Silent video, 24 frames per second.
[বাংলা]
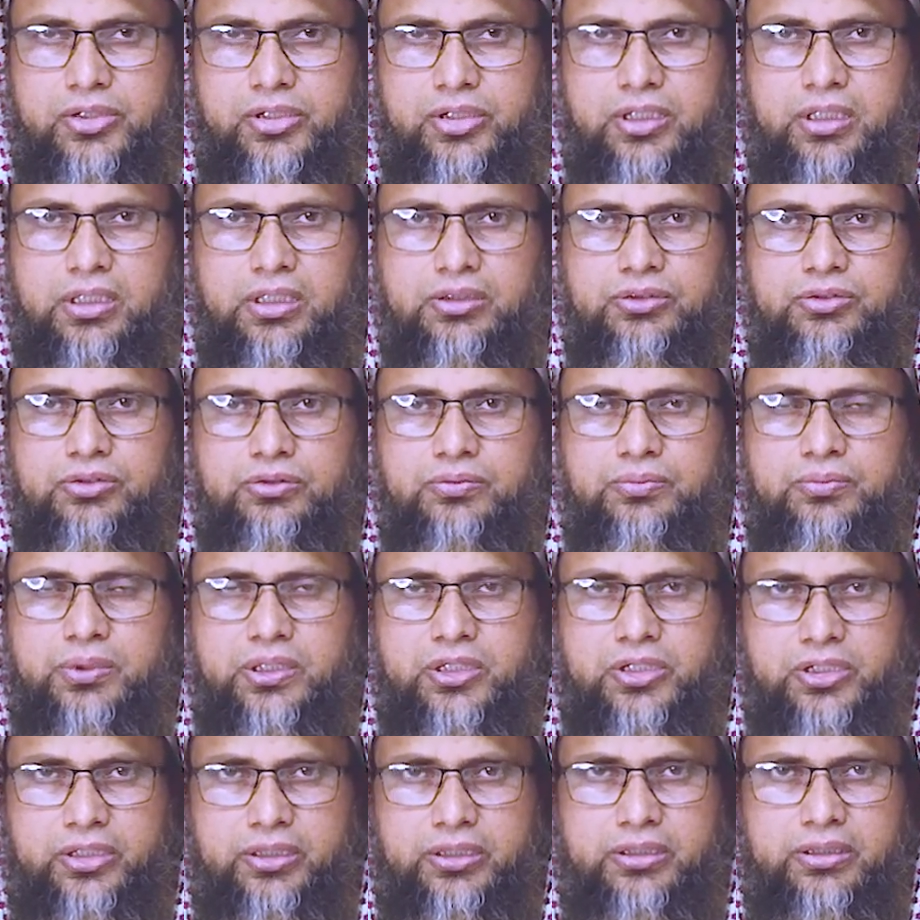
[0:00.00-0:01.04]
শাহাদত
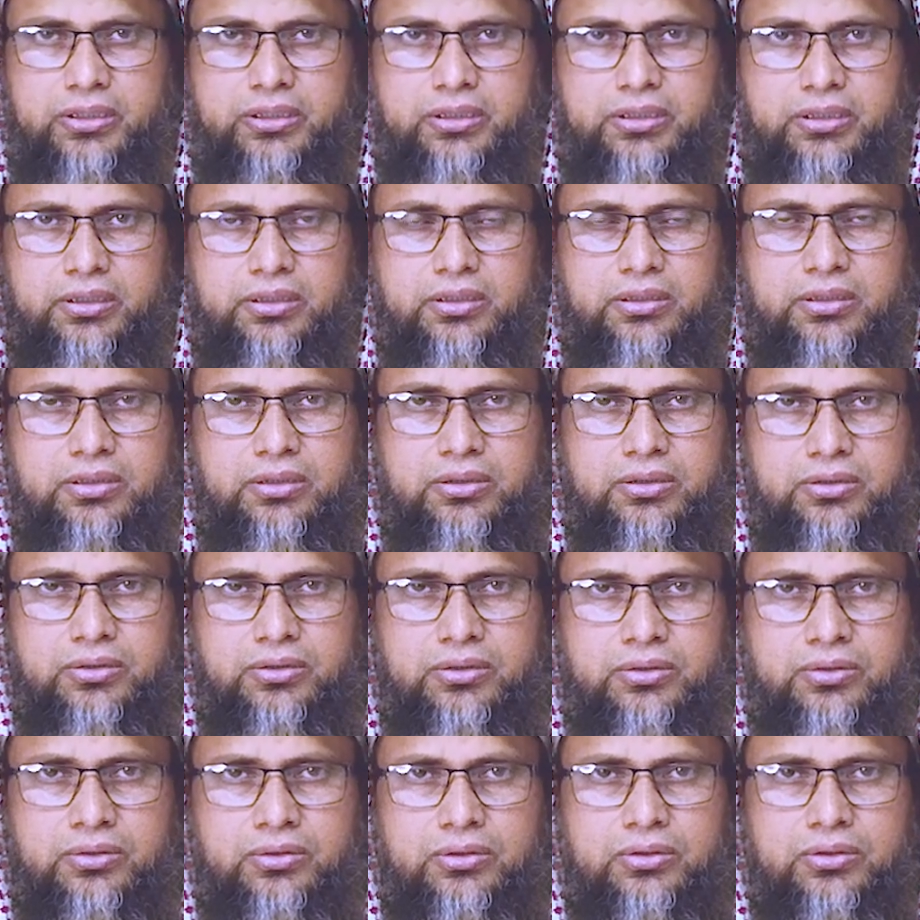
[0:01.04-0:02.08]
বার্ষিকী
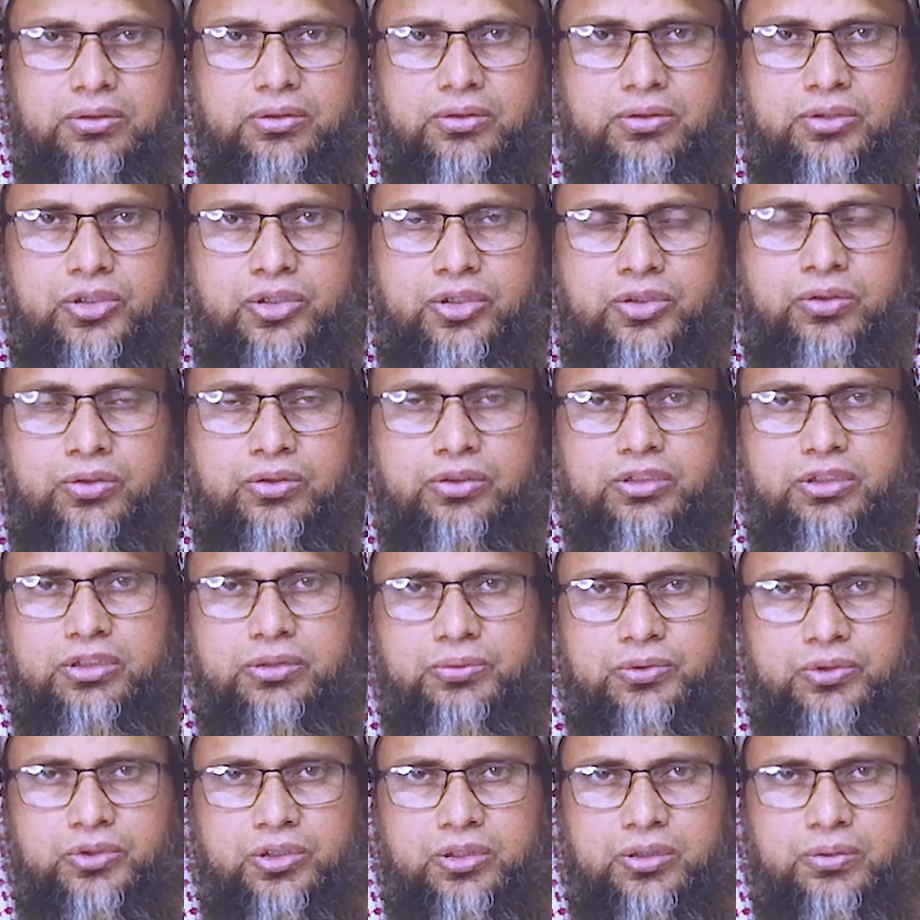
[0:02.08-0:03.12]
ও শোক
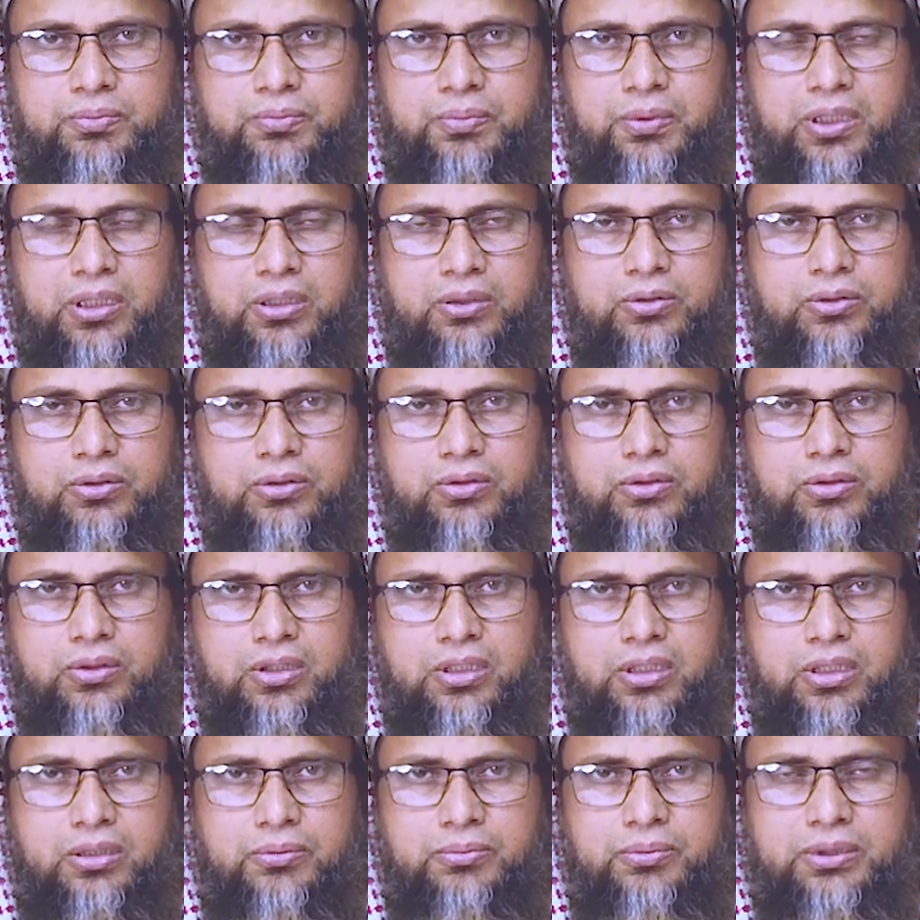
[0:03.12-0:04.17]
দিবস পালন
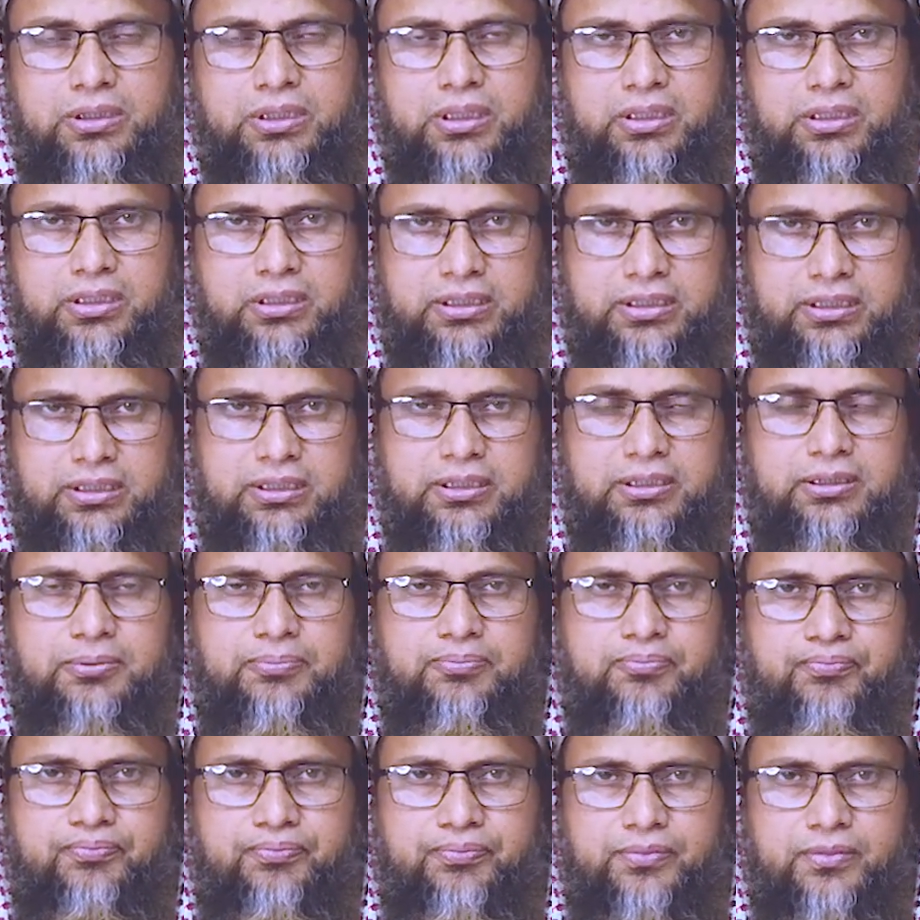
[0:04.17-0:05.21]
করার বিধান কী
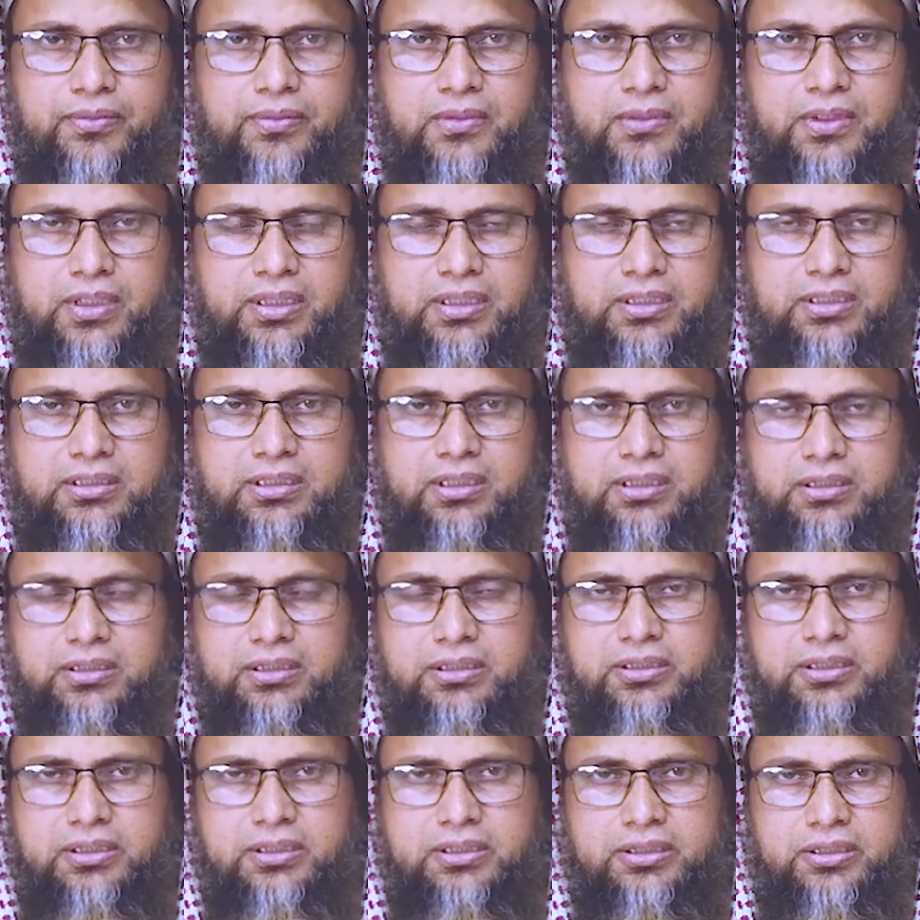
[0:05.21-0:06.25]
এটি
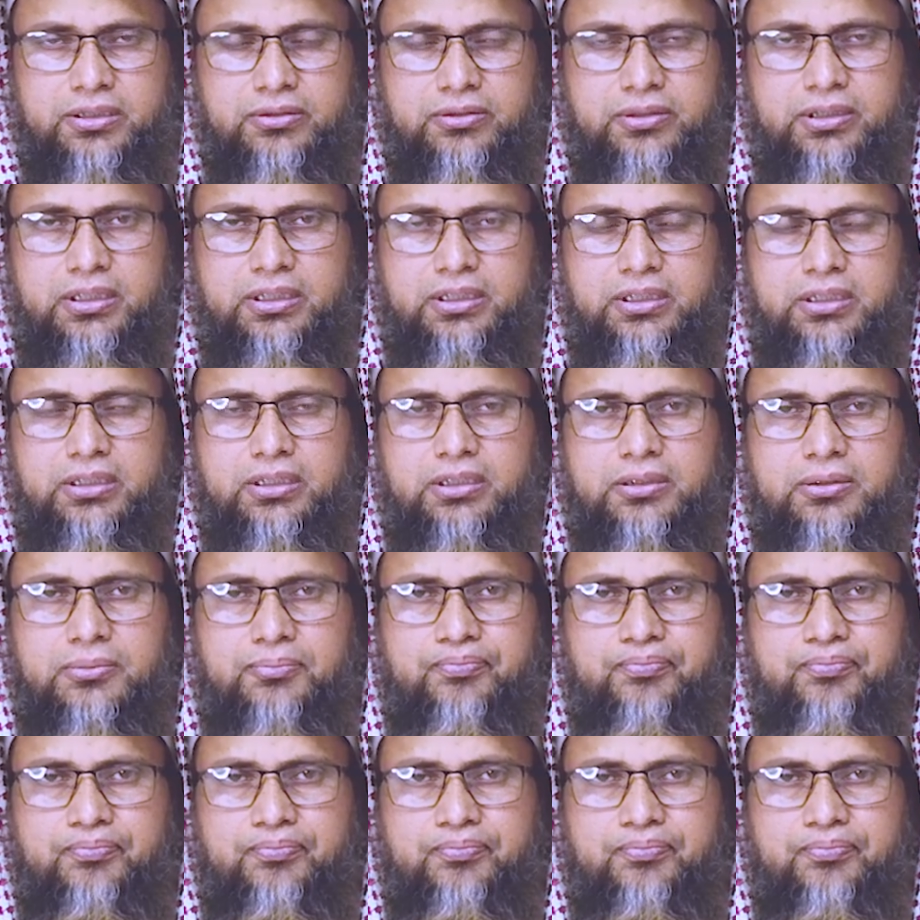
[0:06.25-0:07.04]
জানতে চেয়েছেন অনেকেই